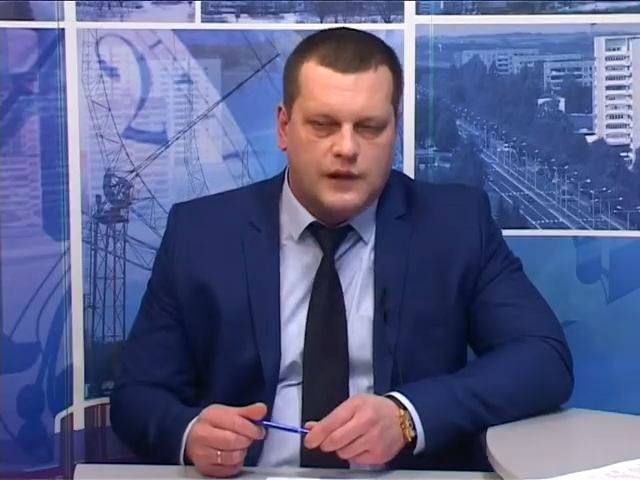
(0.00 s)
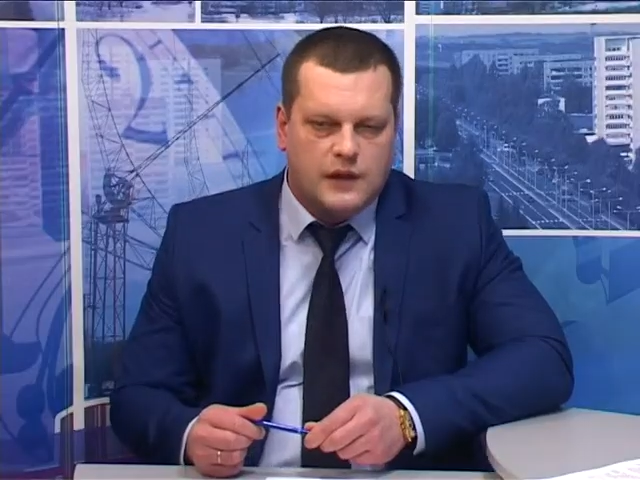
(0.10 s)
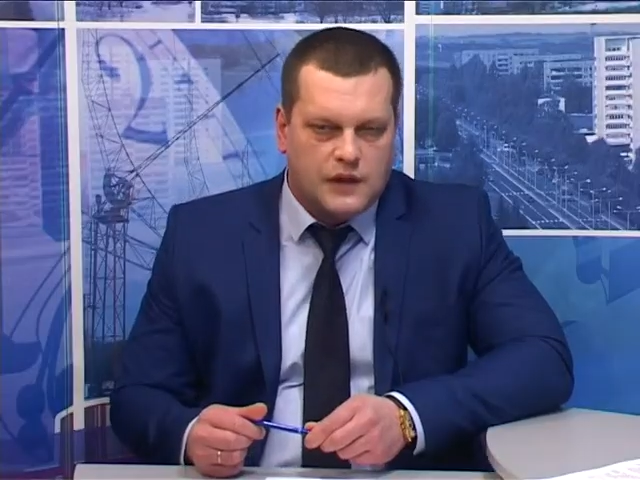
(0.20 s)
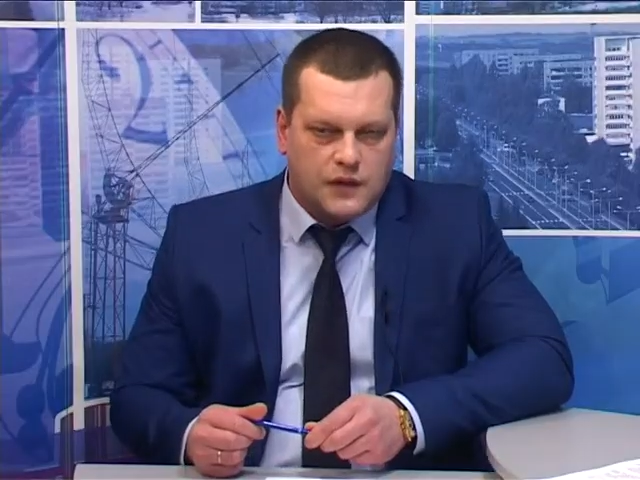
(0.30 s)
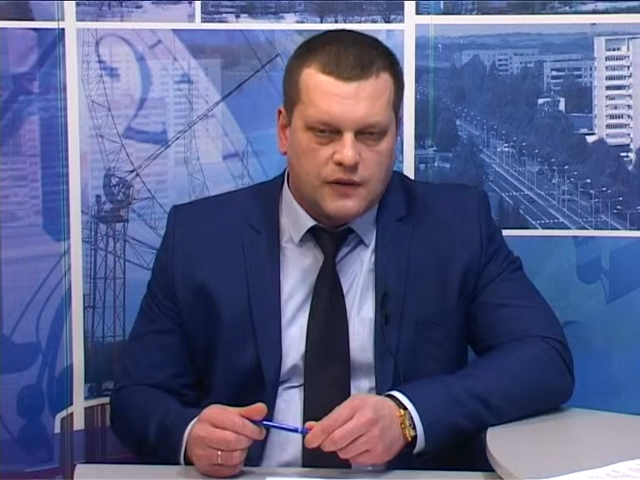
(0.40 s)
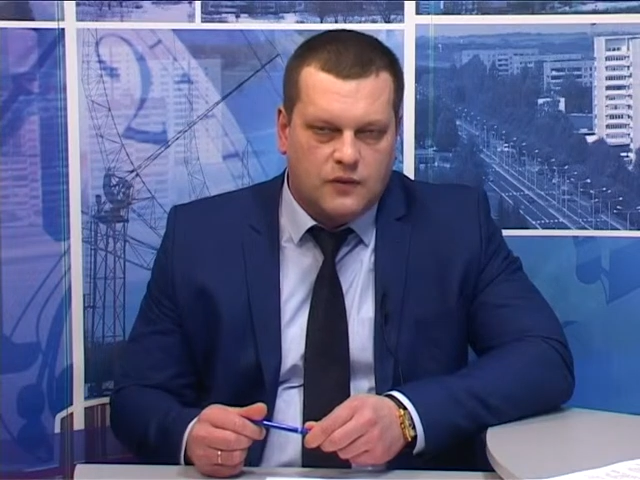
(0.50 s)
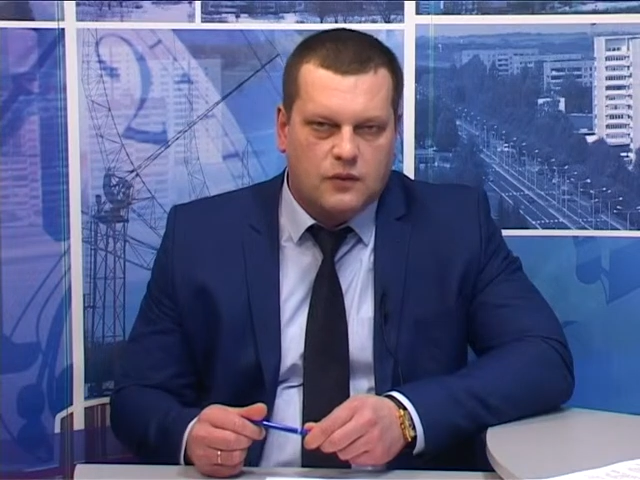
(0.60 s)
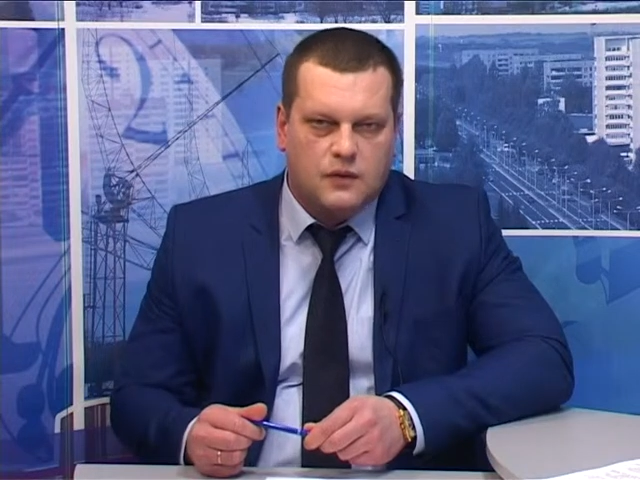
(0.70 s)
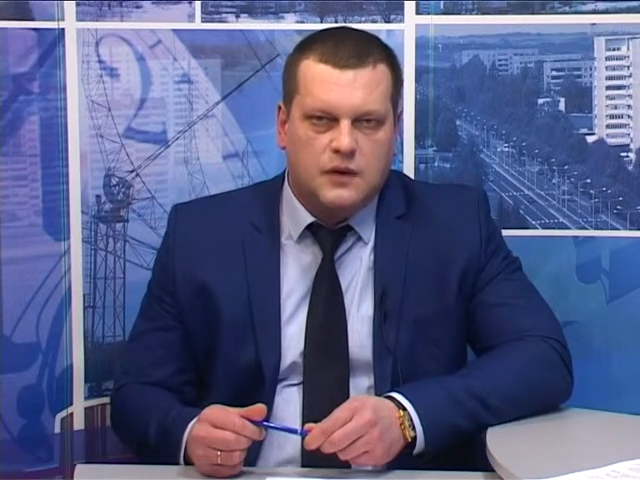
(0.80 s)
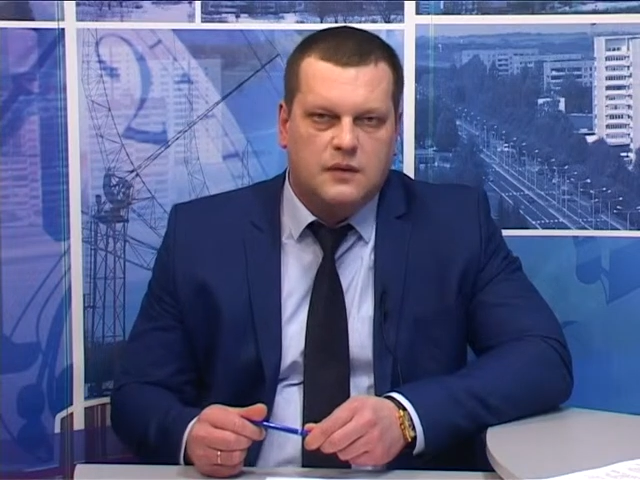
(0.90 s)
и для нашего
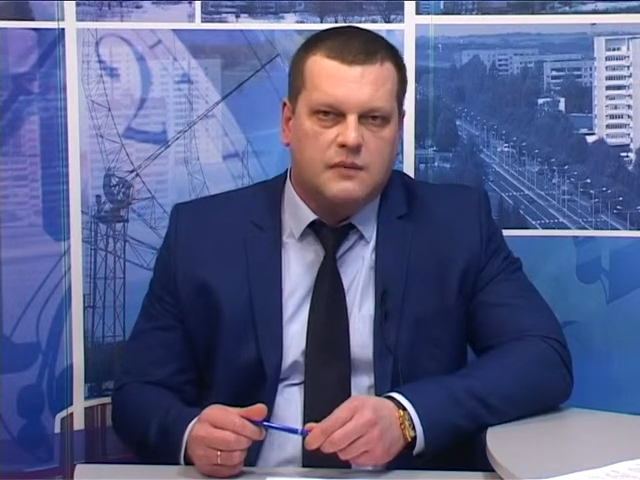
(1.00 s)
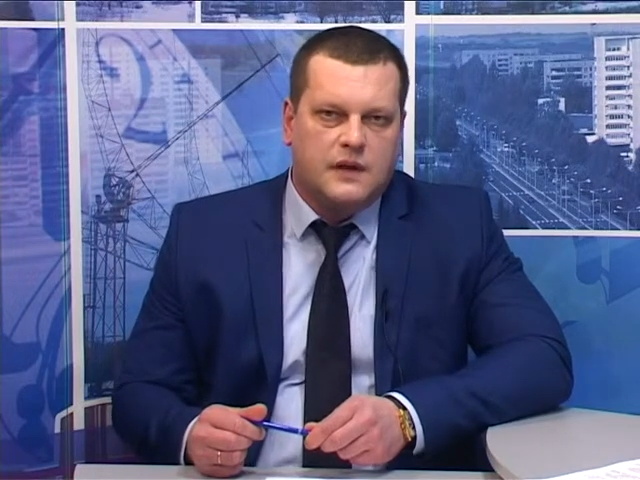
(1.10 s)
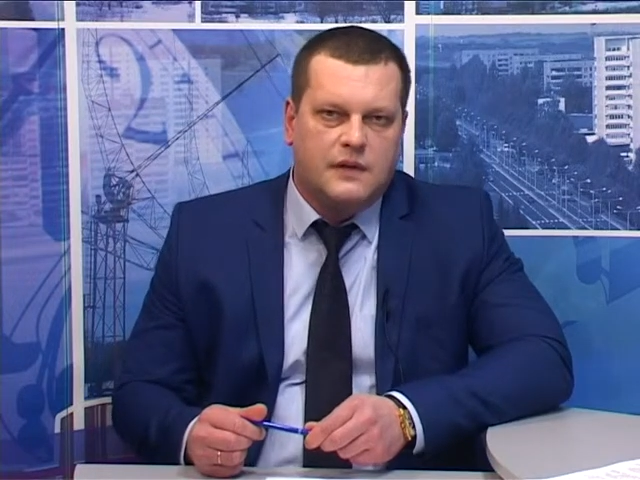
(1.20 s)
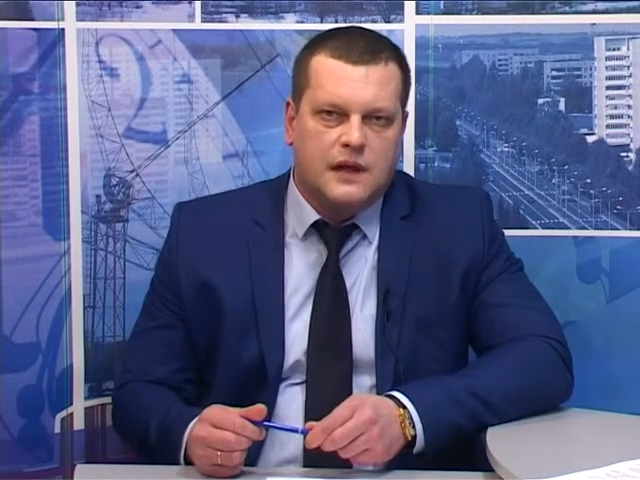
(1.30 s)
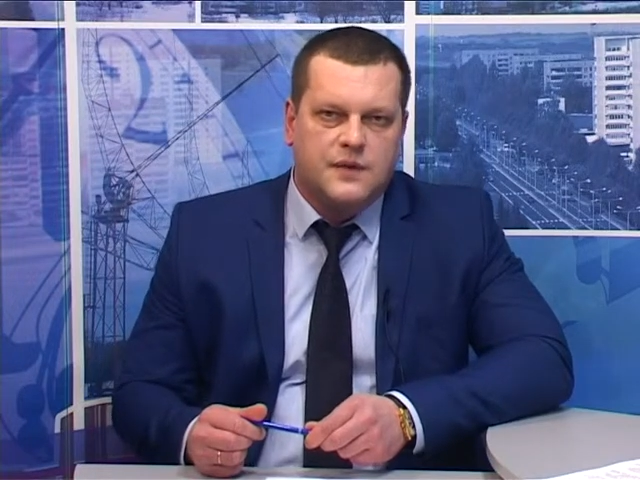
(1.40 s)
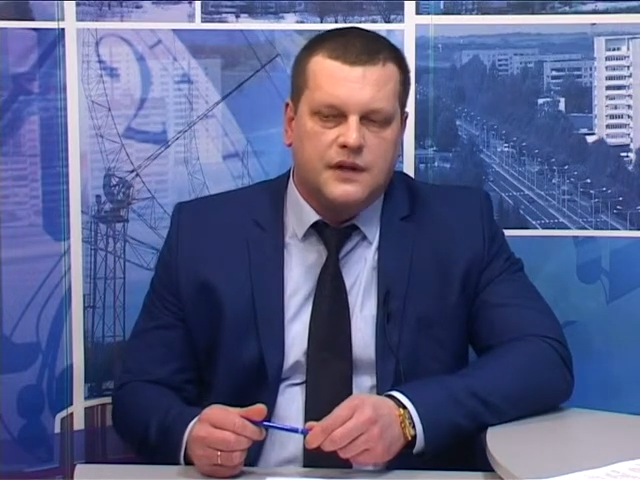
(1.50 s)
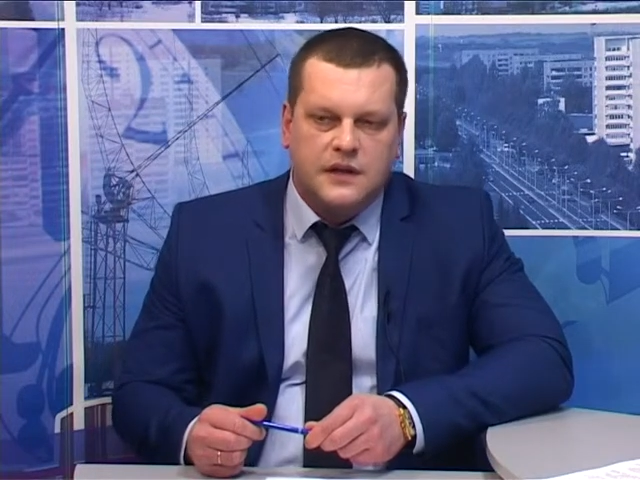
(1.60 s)
города. Мы являемся